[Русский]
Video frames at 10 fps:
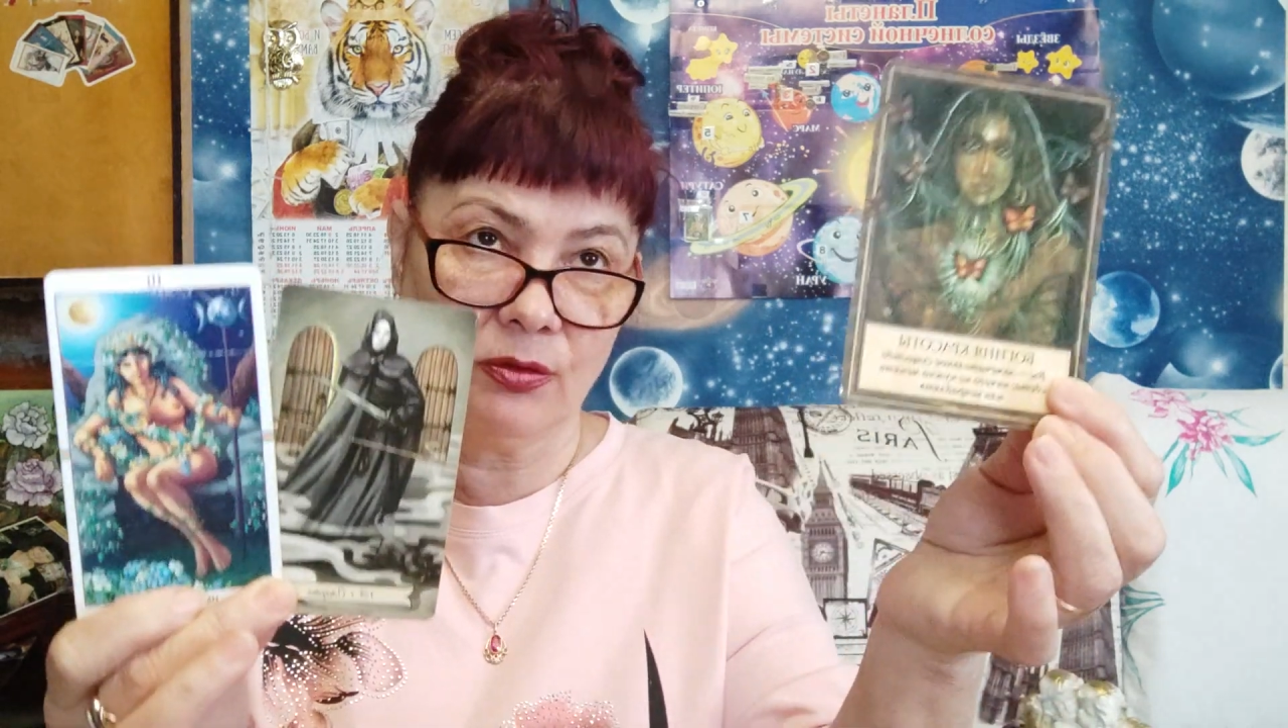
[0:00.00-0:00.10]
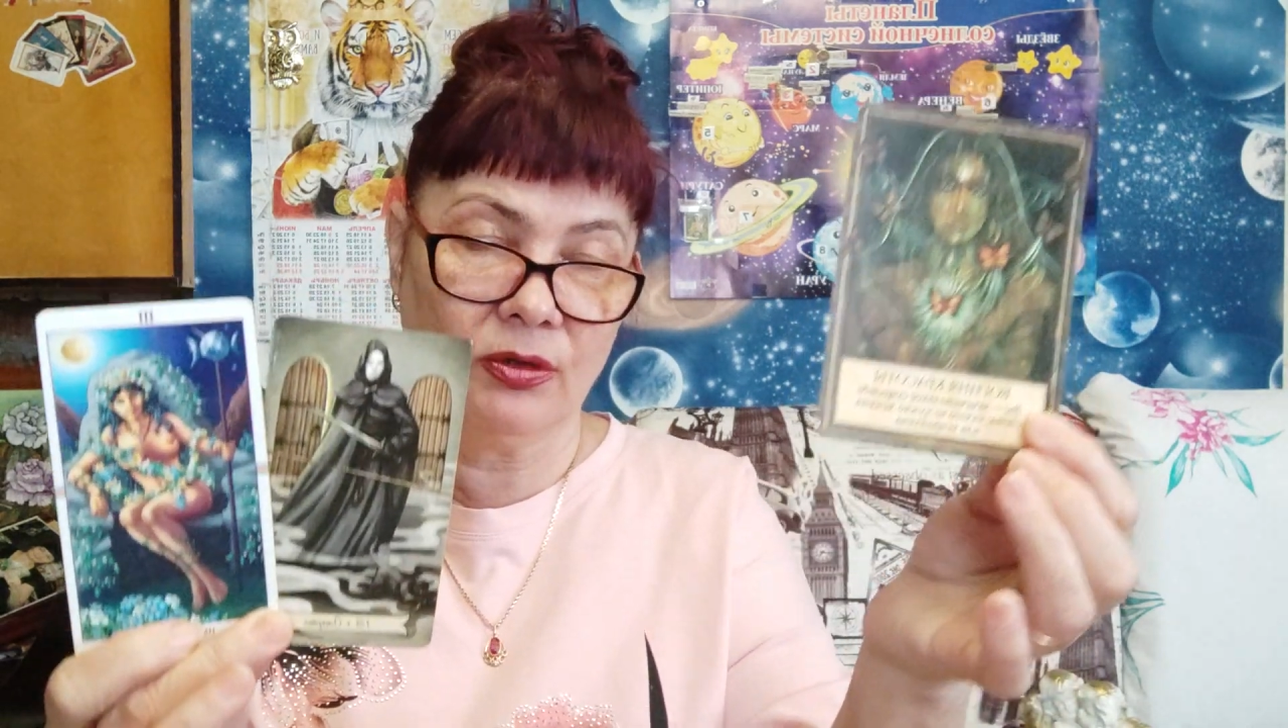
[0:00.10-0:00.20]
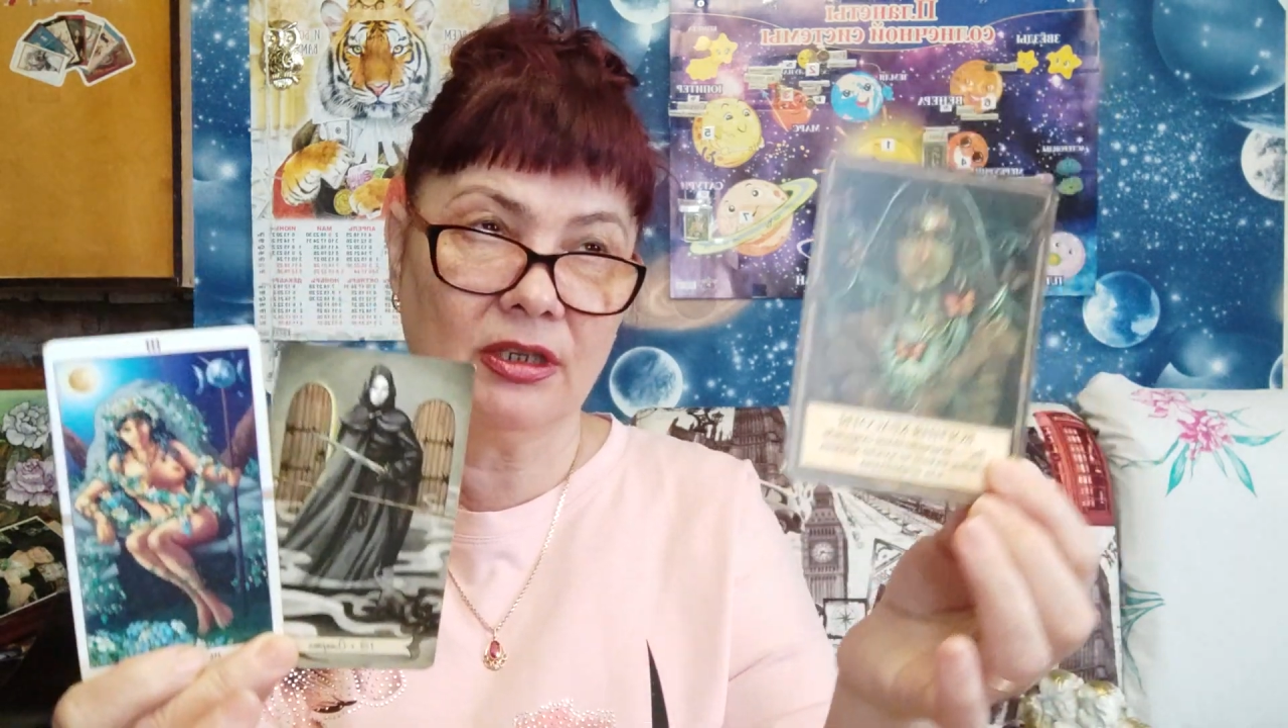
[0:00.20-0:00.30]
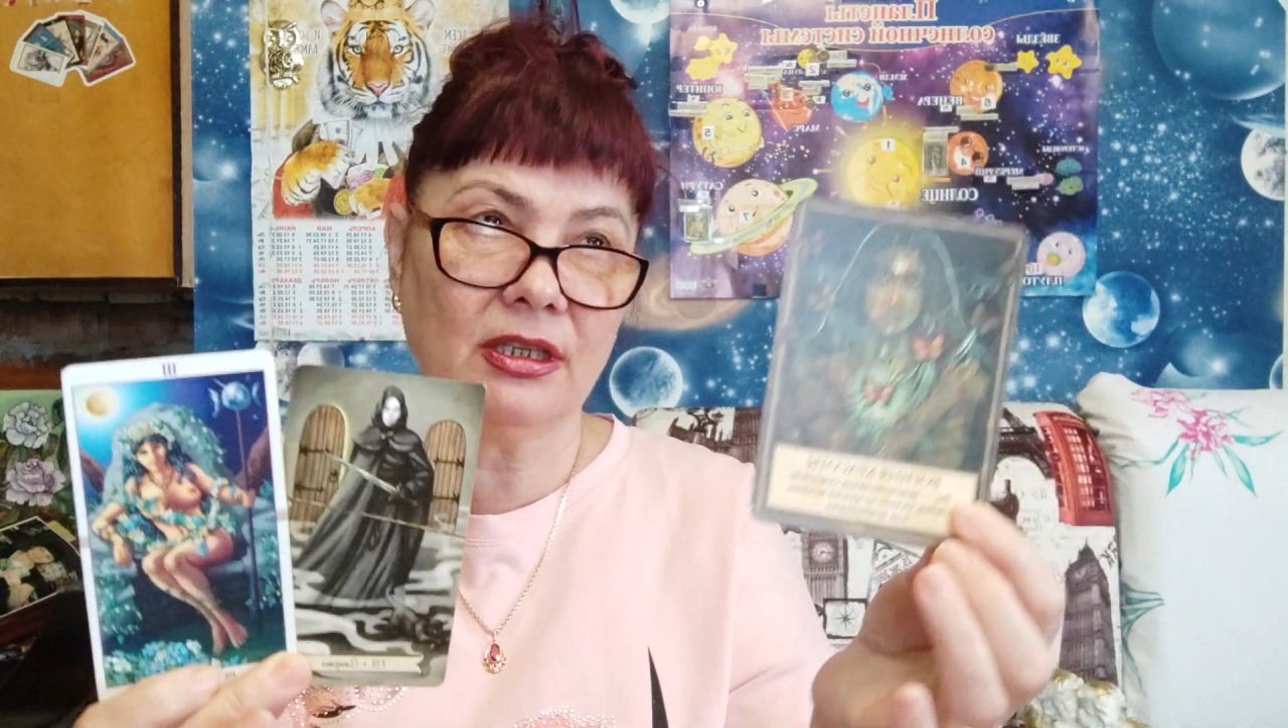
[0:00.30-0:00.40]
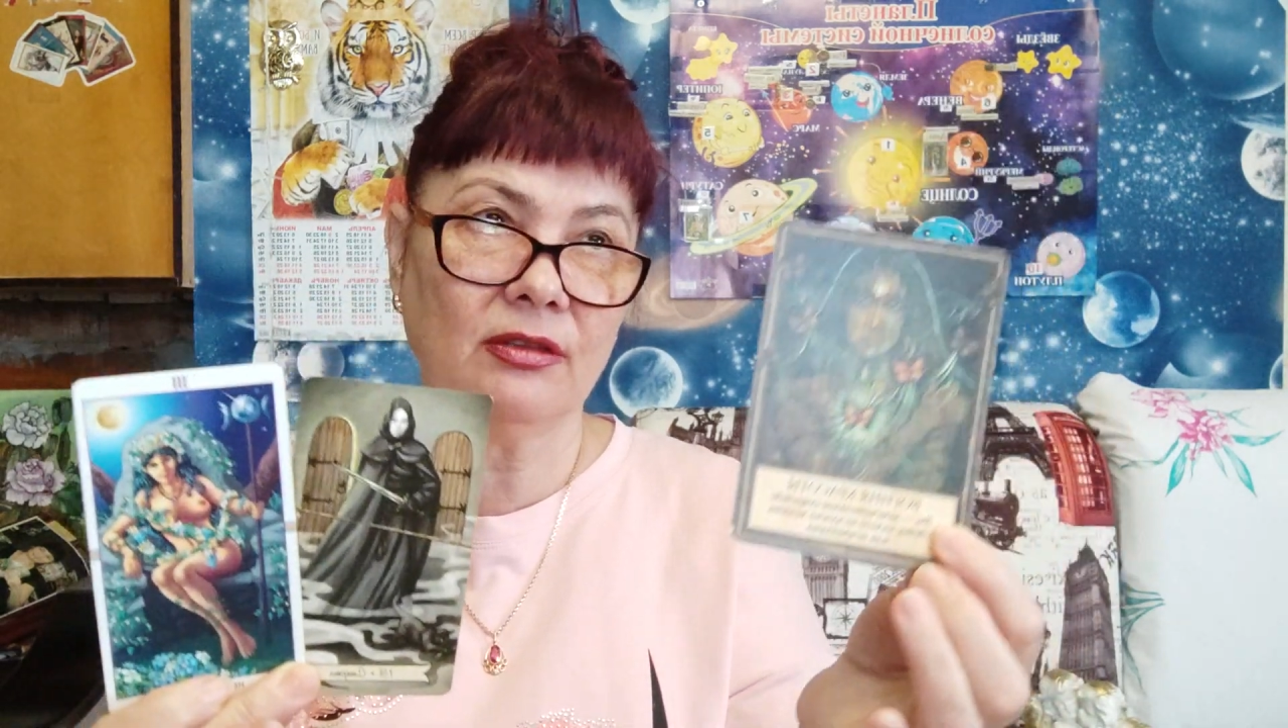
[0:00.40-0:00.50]
в
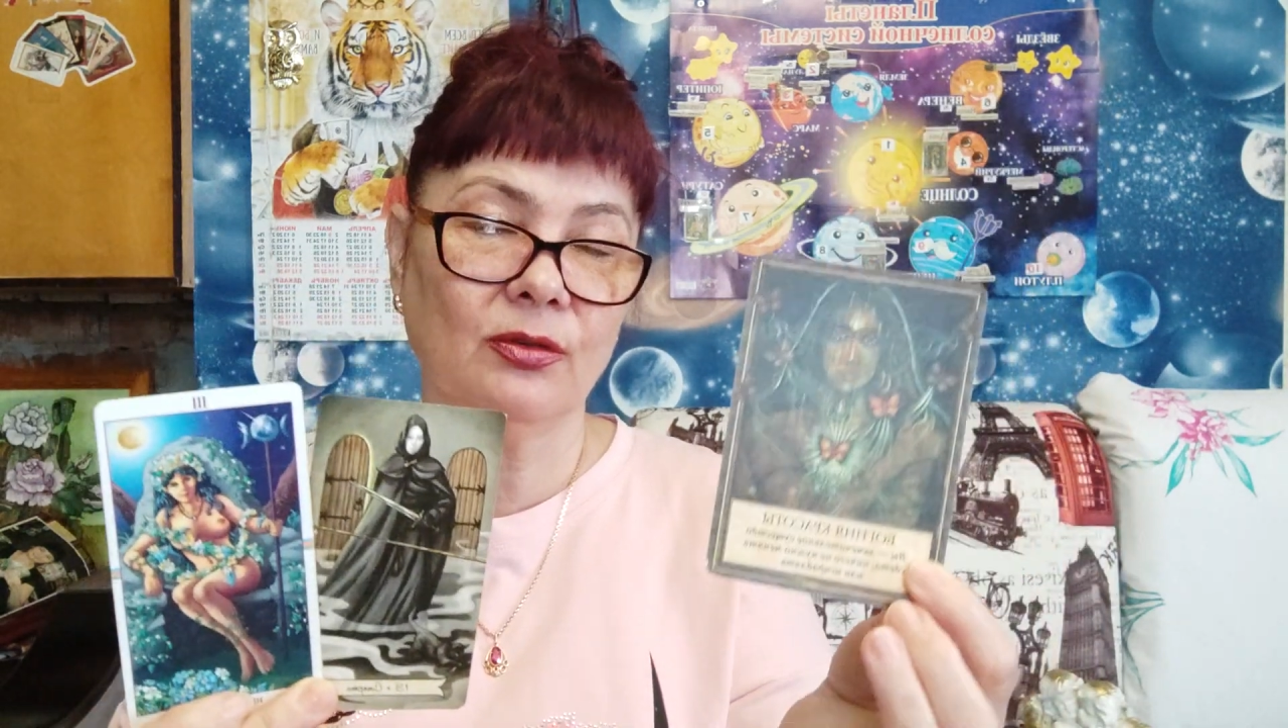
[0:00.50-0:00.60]
руки,